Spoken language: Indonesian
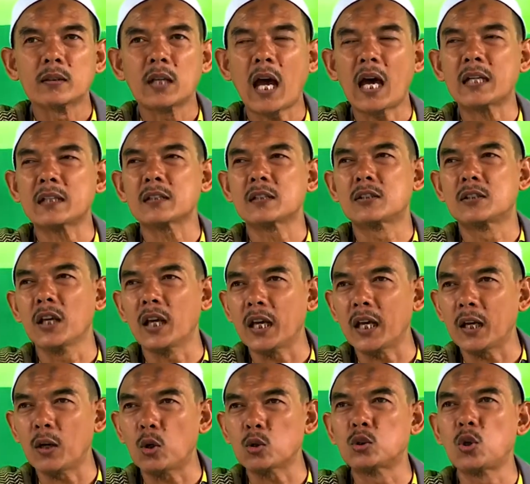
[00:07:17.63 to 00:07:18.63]

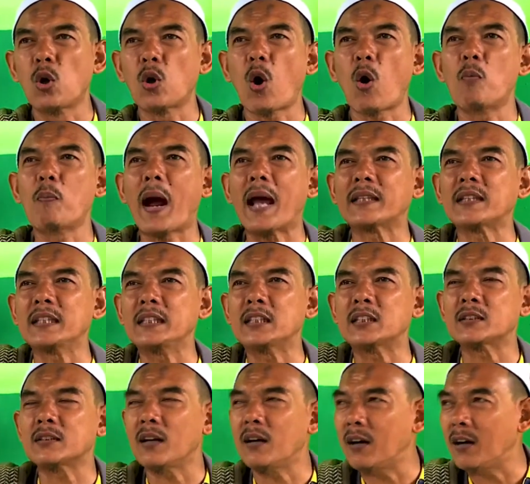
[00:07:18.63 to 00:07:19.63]
tarje aja kok mati
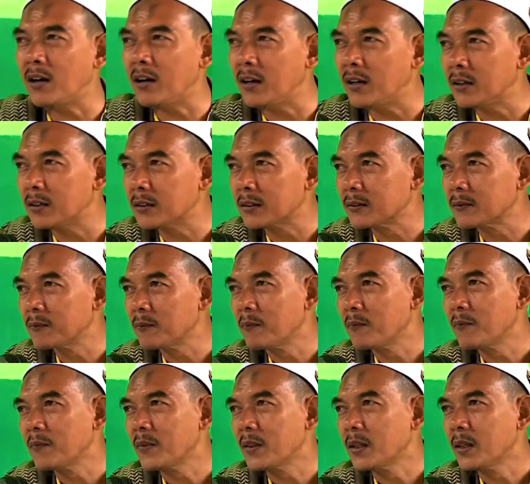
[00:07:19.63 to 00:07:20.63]
to
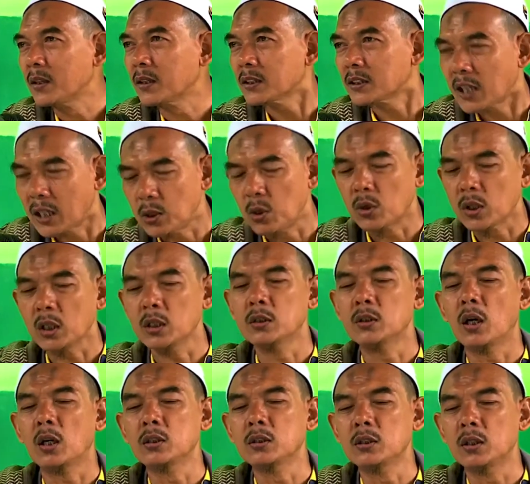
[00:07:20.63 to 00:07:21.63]
Kesandung
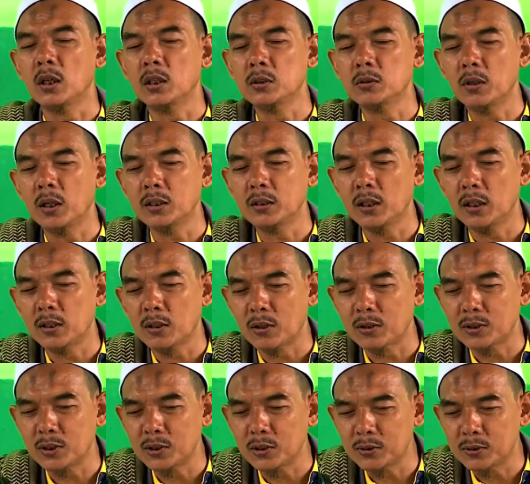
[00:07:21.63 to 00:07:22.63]
innalillahi wa inna
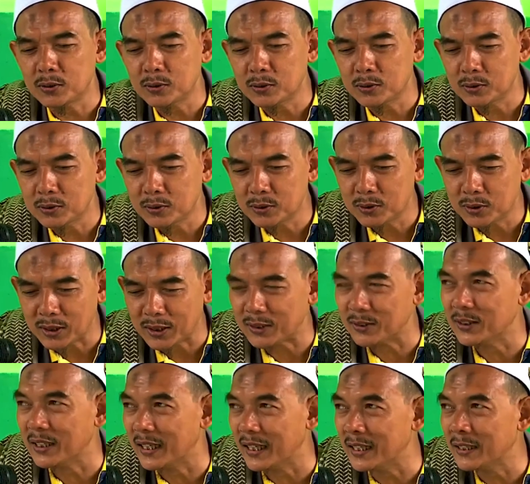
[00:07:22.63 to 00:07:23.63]
ilaihi raji'un.
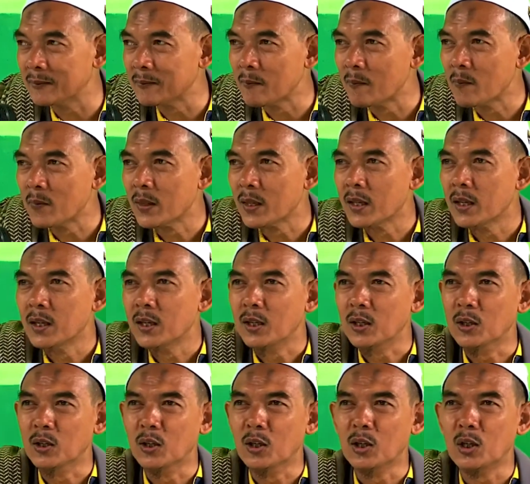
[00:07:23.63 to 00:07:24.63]
Niku nggih.
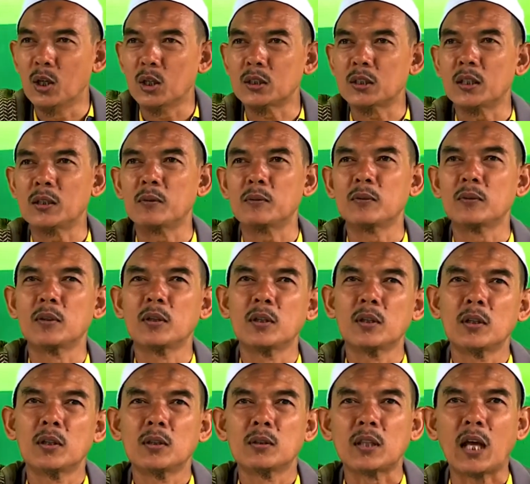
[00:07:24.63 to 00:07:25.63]
Lho ngoten.
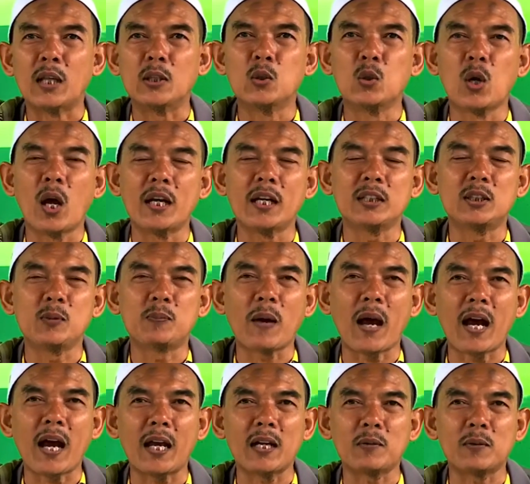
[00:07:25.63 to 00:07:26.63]
Tandurane
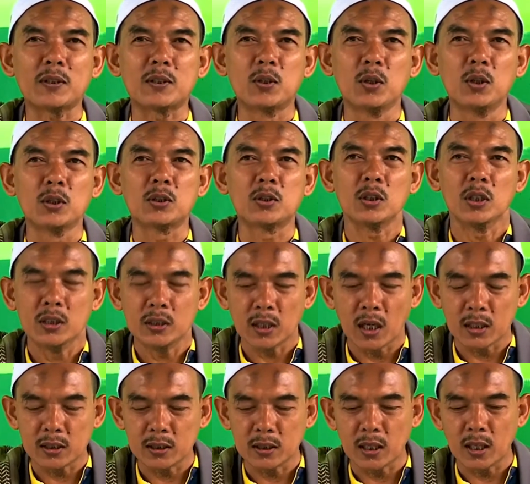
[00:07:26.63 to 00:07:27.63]
dipangan wedhus
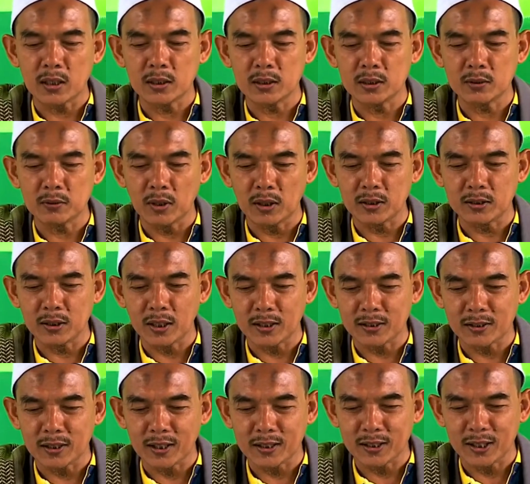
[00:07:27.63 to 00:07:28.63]
innalillahi wa inna
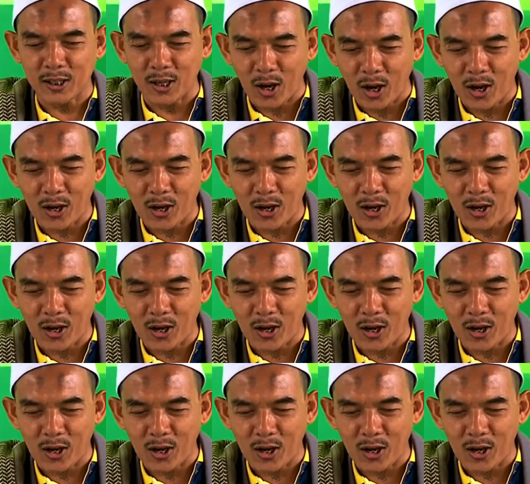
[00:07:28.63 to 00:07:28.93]
ilaihi